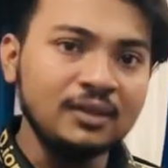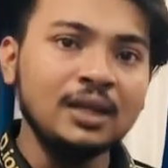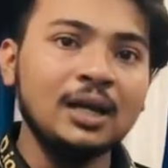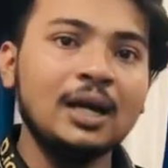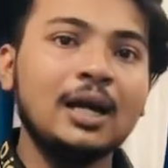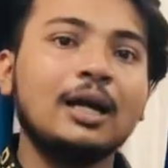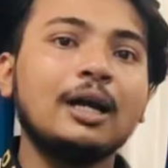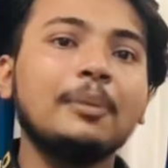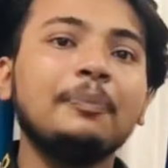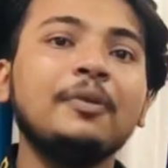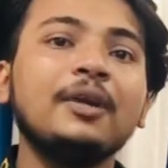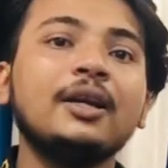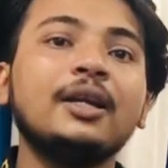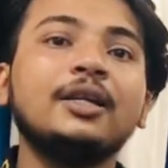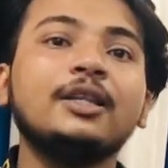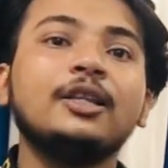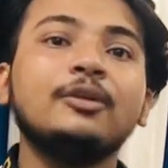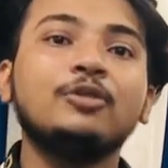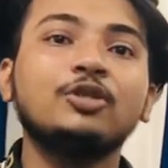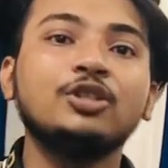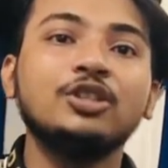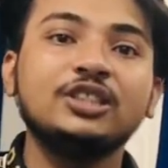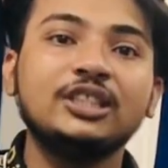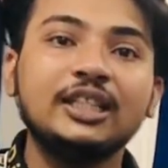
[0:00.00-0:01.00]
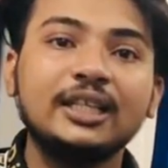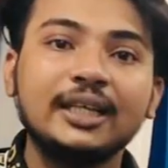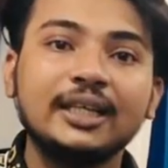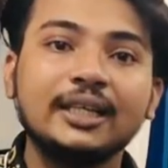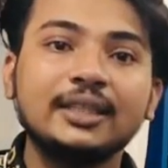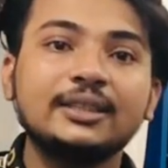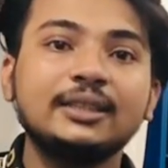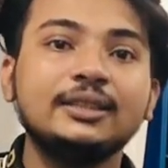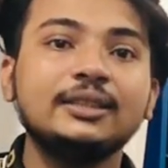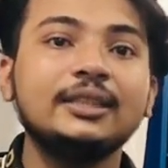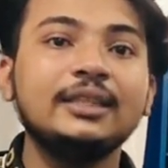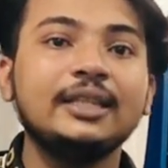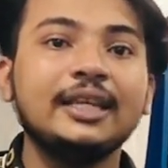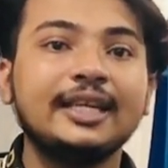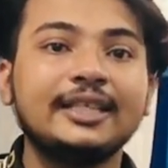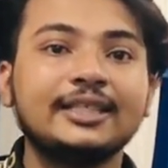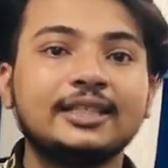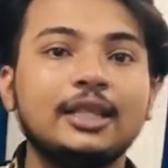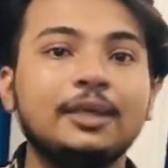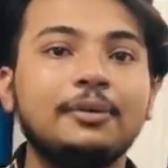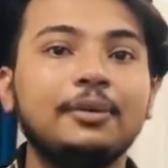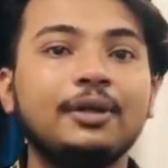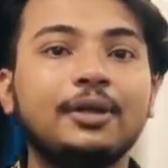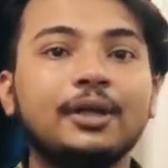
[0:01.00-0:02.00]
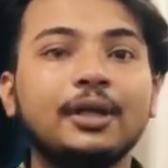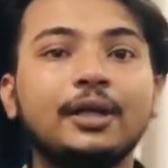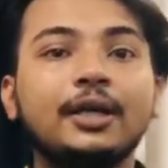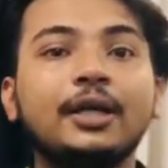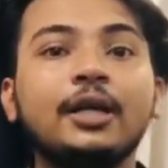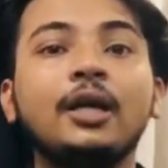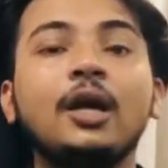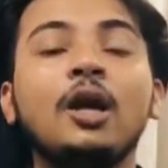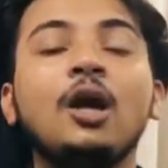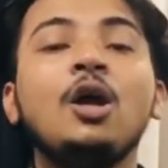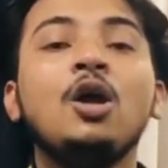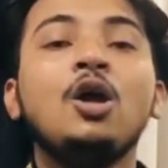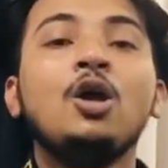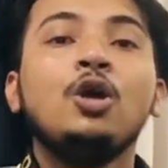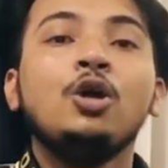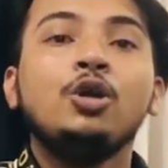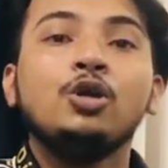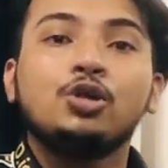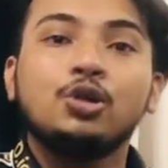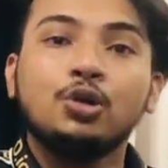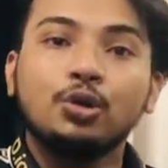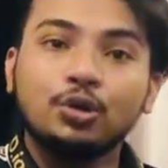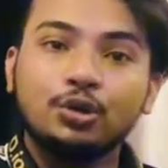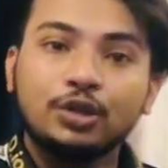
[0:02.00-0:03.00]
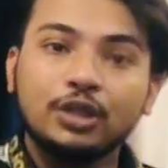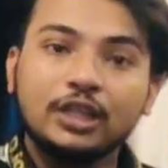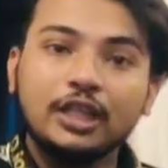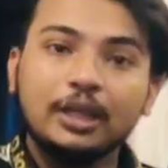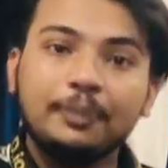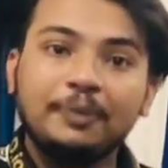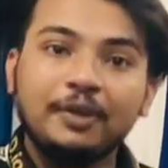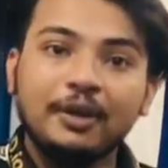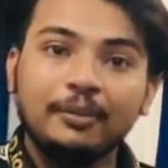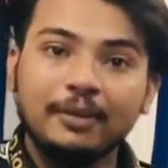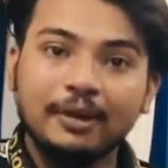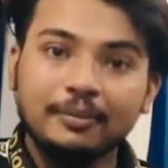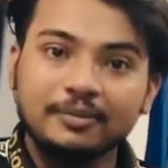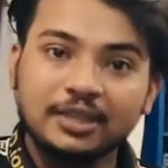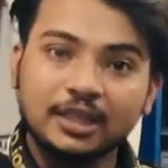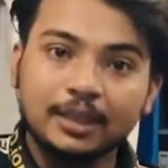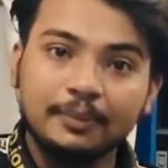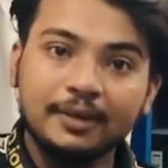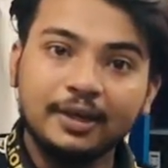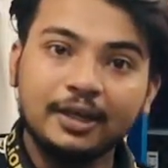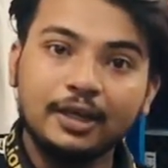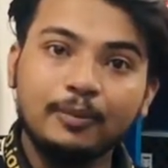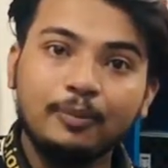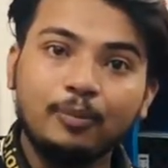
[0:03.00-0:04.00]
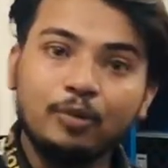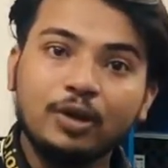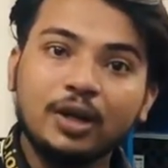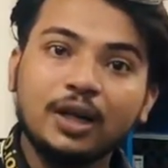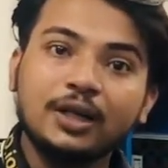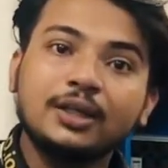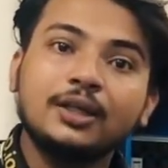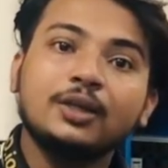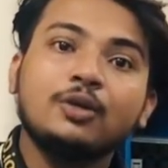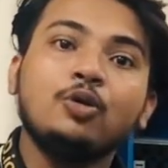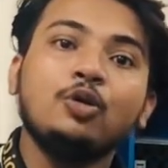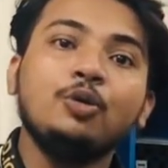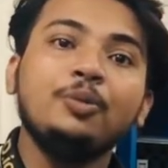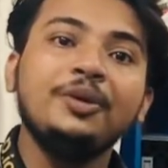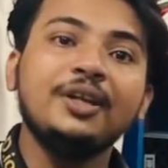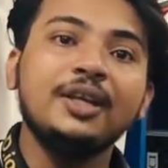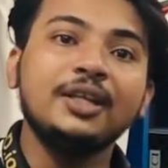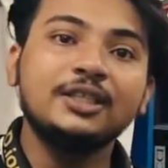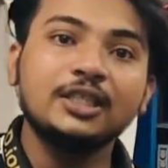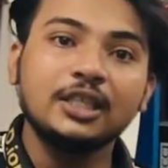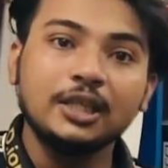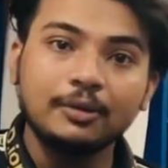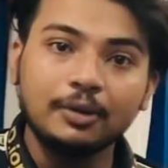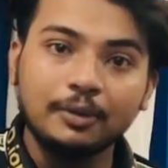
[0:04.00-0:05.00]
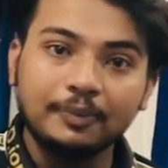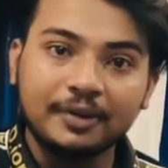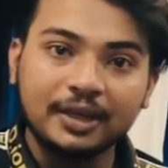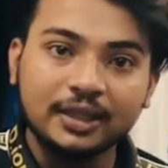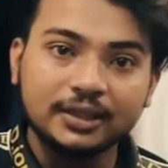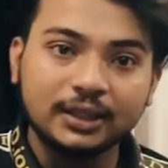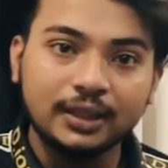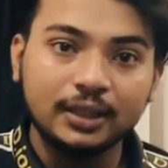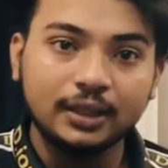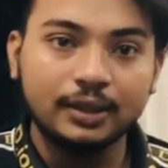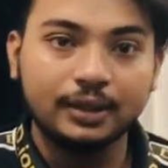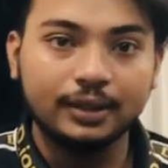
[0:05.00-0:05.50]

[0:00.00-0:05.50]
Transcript: আর আপনারা ইতিমধ্যে জেনে গেছেন যে নেক্সট লেভেল ট্রেন্ডি শুরু থেকে প্রিমিয়াম সেগমেন্টের প্রোডাক্ট খুবই রিজনেবল প্রাইসে